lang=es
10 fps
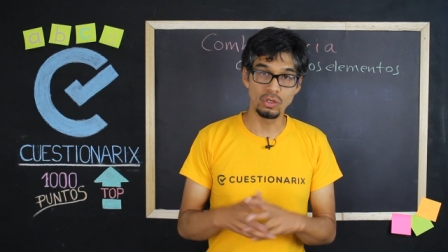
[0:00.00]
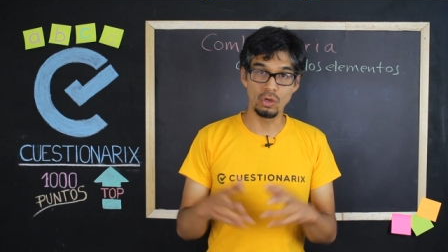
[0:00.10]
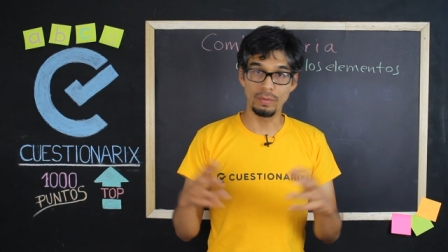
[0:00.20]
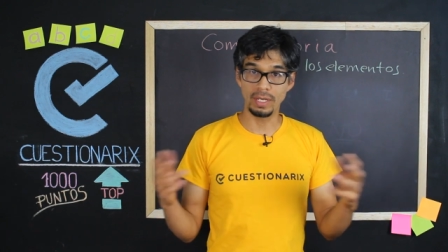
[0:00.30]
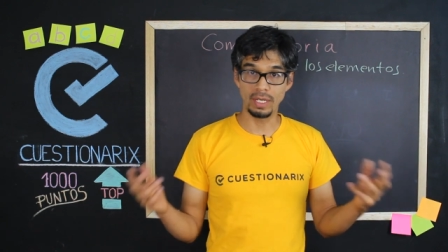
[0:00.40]

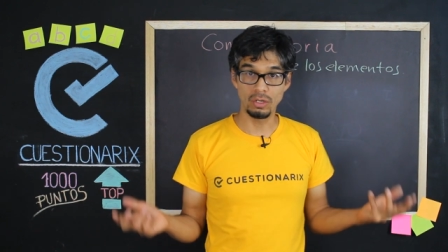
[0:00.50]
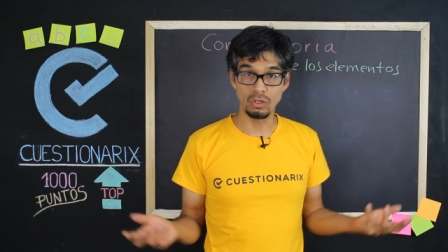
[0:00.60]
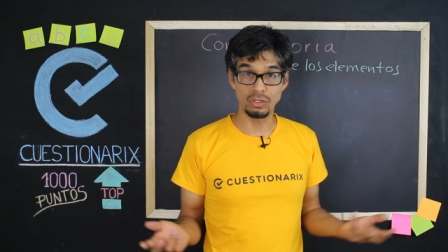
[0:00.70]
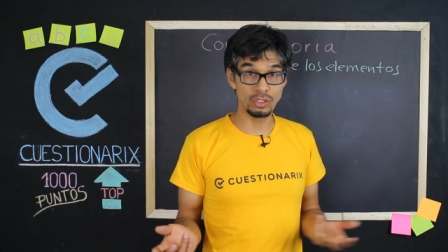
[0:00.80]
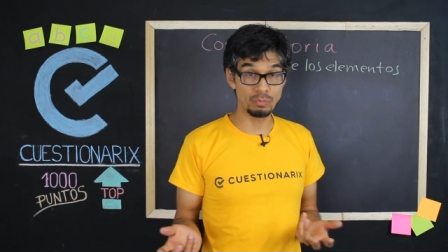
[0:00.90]
sobre
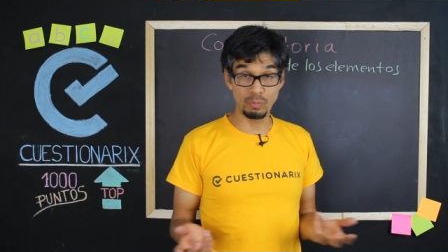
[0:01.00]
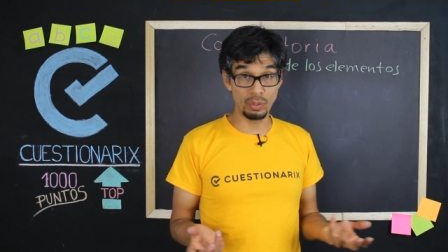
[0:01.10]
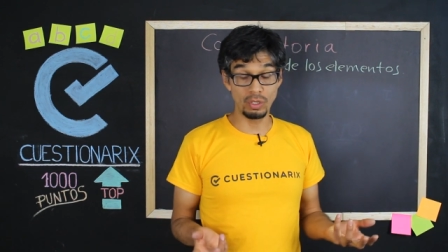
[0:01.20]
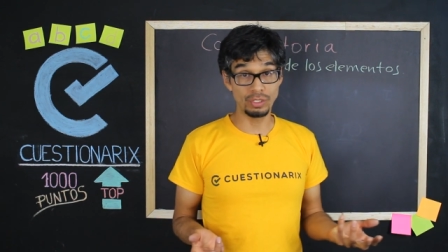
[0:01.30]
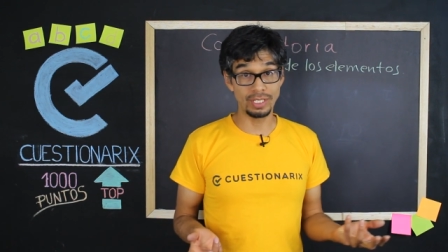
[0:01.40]
los,
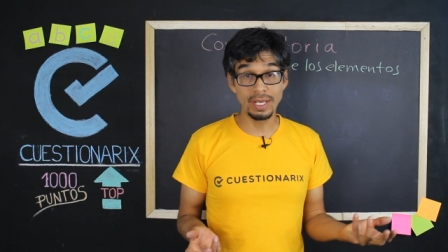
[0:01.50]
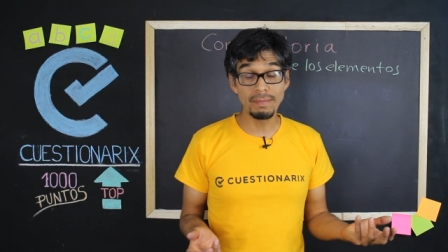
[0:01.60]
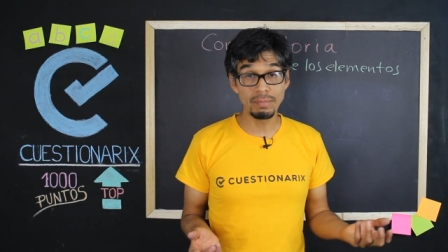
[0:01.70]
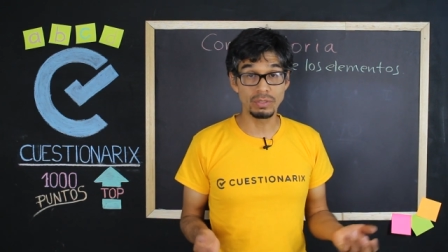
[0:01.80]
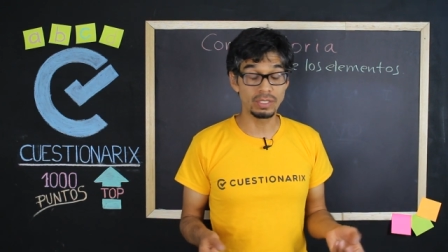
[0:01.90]
los,
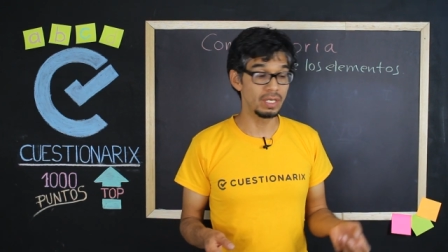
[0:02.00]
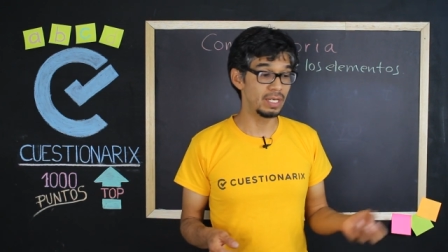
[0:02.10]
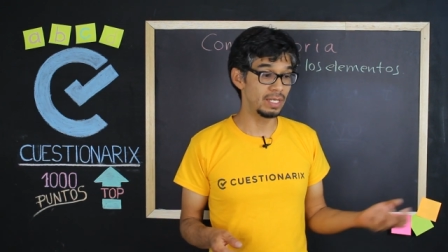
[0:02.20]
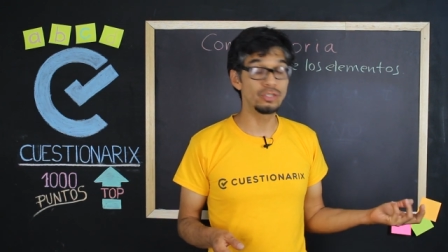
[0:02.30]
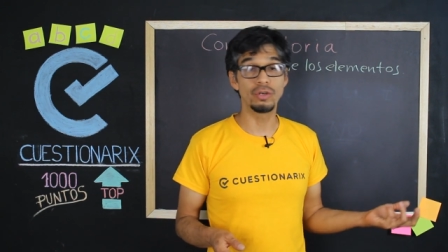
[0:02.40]
ejemplos
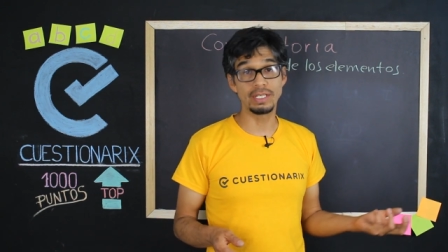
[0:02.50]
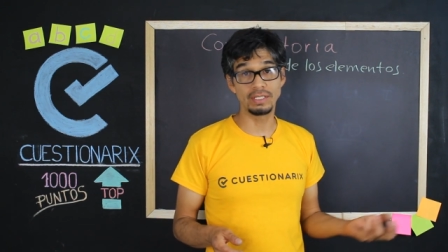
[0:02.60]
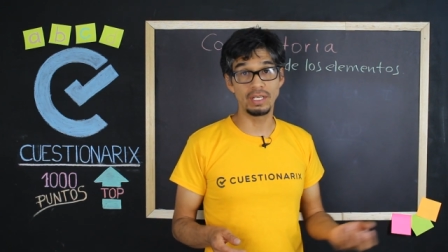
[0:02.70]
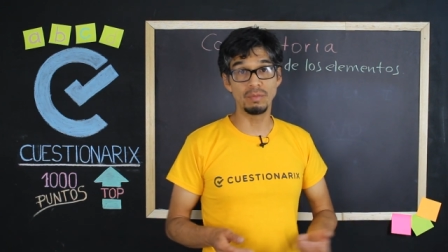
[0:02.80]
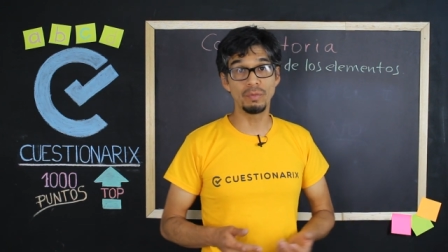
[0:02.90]
que he hecho
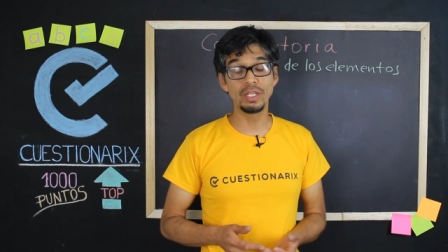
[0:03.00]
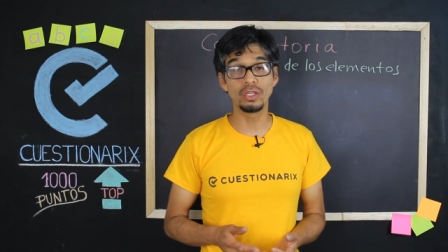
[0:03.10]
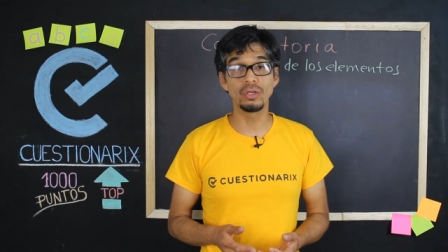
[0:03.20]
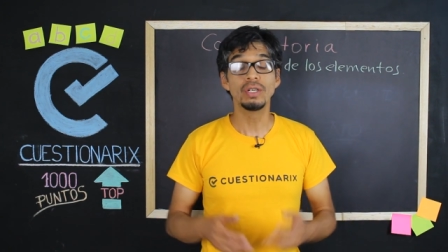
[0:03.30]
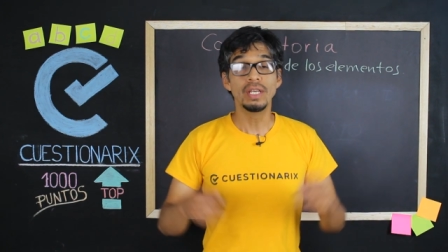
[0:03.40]
hasta el
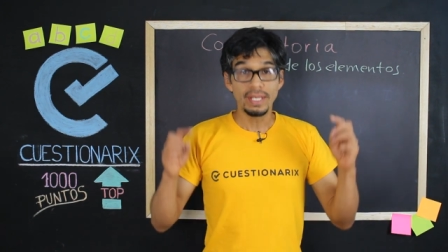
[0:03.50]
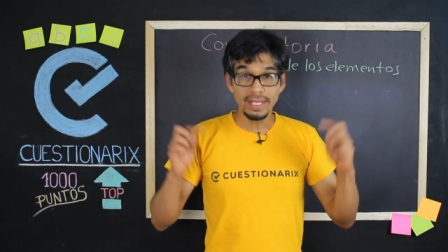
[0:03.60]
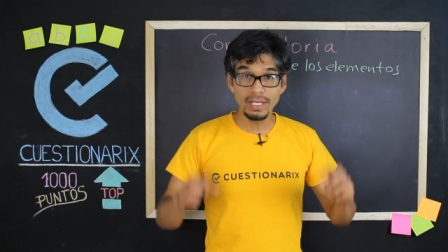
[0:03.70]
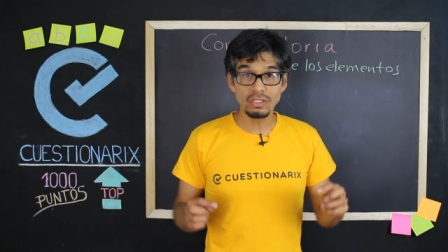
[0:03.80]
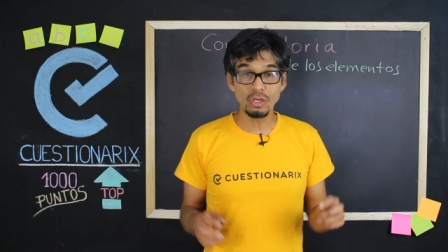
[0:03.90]
momento,
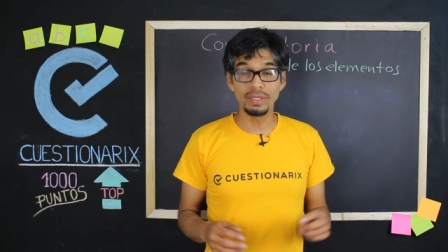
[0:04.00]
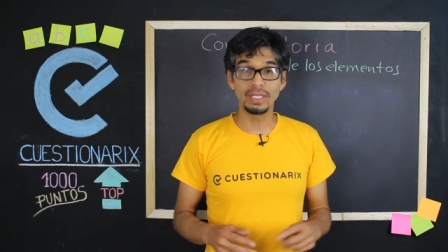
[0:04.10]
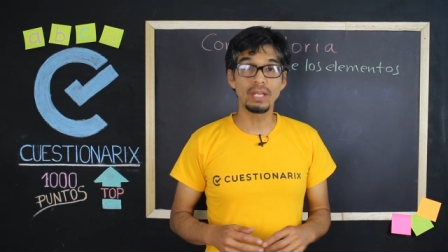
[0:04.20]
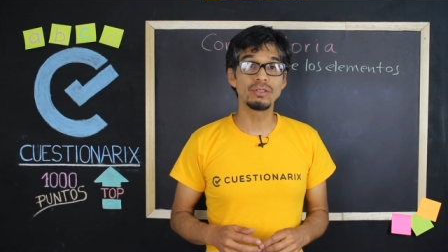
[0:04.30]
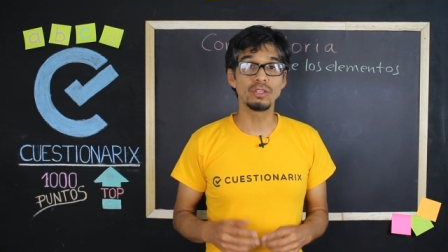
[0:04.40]
en los
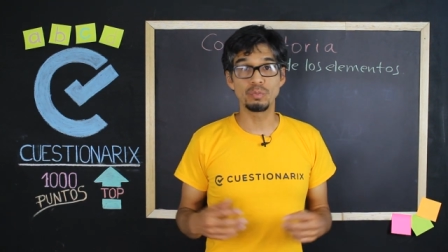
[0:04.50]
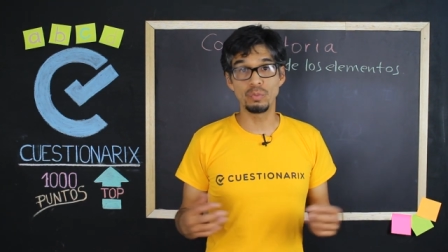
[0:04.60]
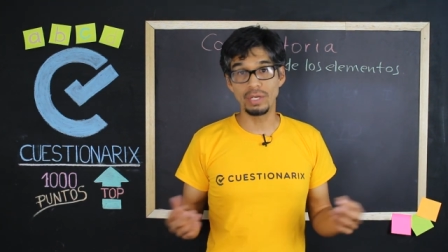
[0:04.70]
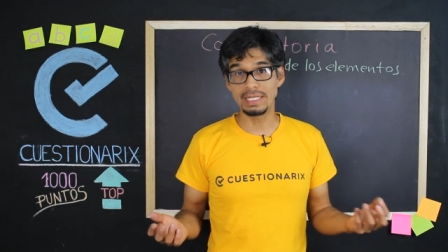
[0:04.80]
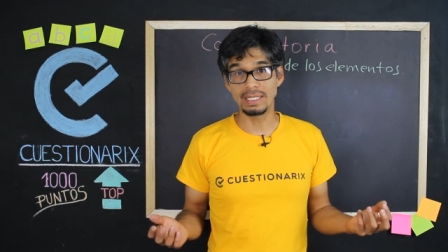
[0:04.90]
comentarios nos
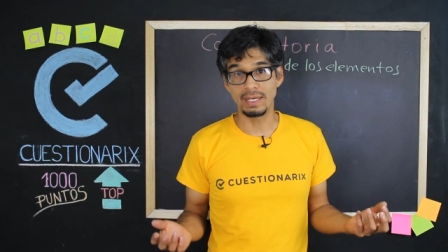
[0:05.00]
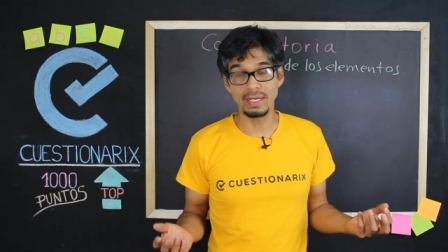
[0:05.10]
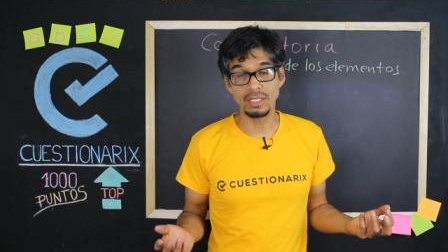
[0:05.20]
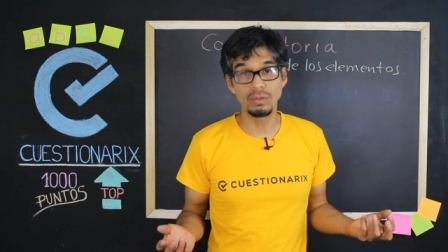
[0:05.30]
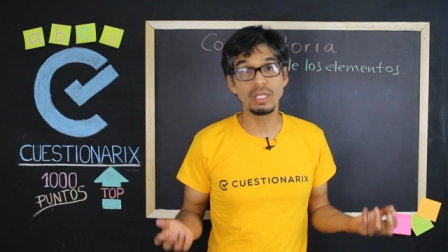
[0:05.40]
puedes
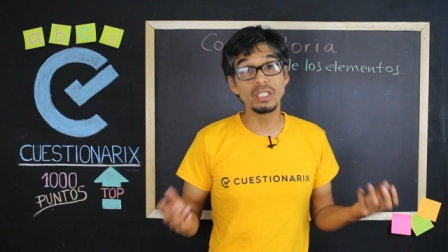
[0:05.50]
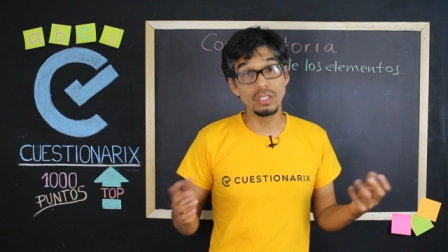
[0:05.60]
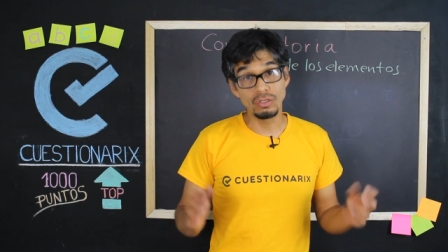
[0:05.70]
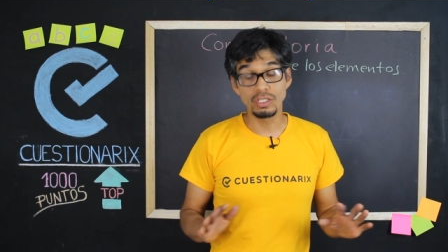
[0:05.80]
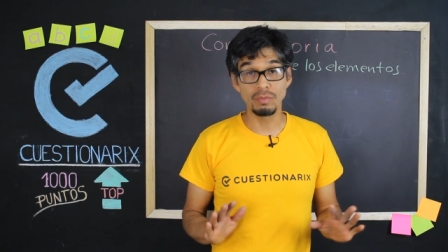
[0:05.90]
dejar las dudas
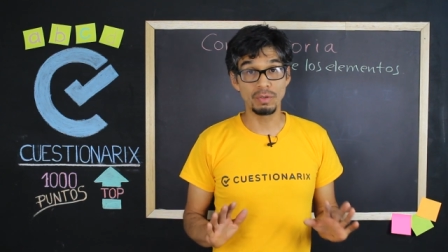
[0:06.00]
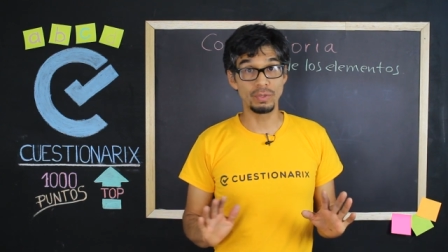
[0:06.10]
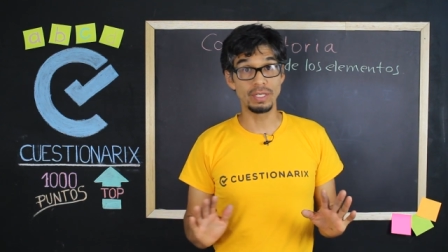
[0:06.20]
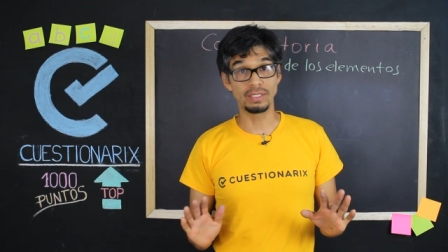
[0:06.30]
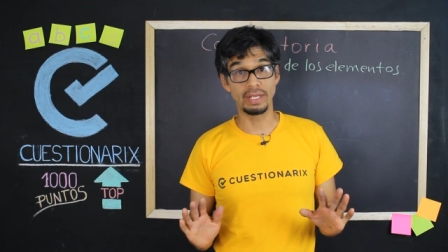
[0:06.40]
y yo siempre
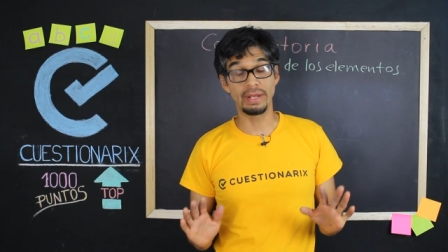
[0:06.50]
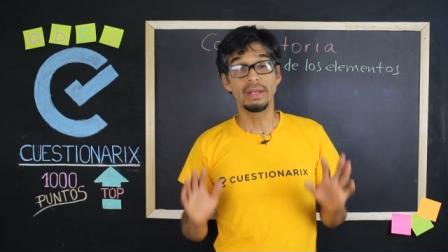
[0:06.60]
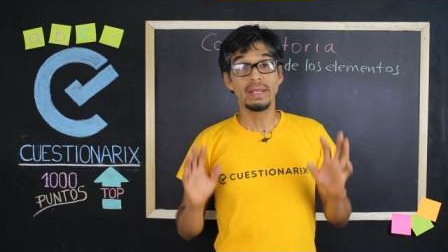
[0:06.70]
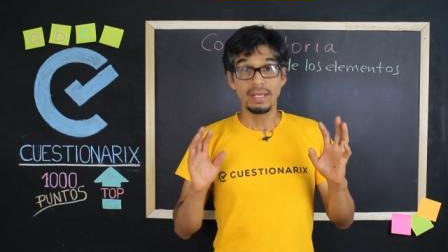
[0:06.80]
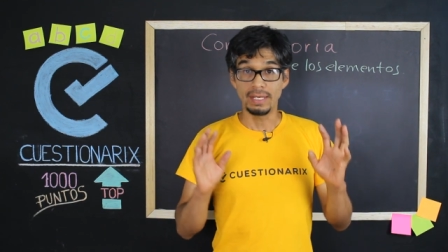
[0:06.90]
voy a
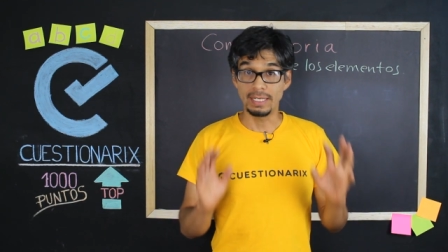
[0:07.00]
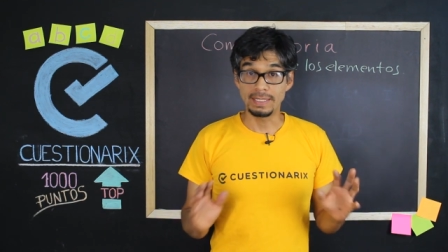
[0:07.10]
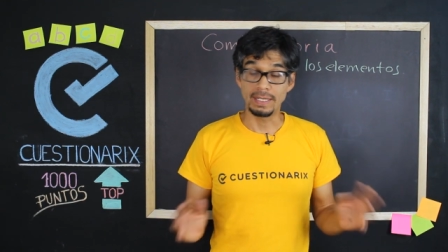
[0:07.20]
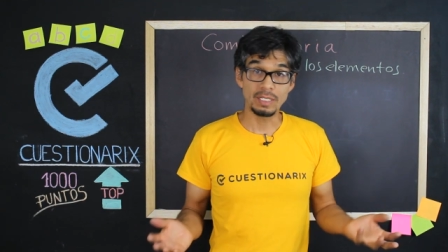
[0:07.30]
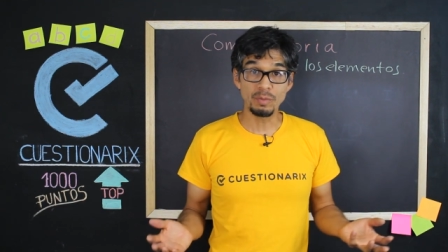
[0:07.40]
estar
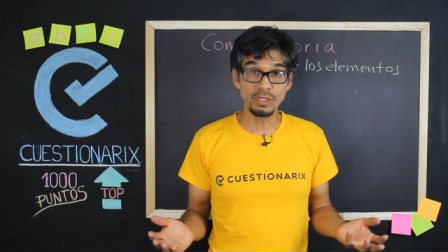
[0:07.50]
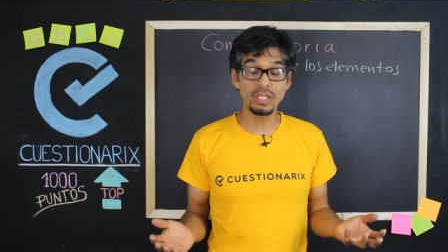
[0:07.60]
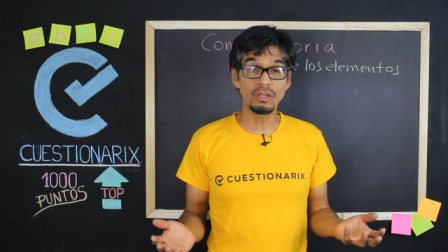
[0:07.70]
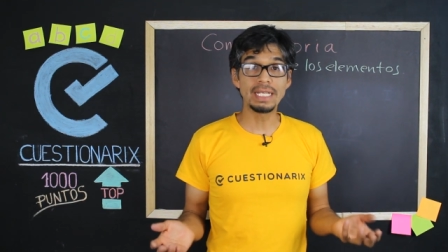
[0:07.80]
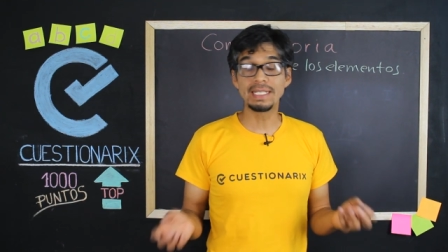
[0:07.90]
este,
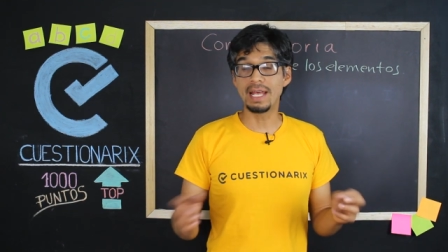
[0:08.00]
respondiéndoles.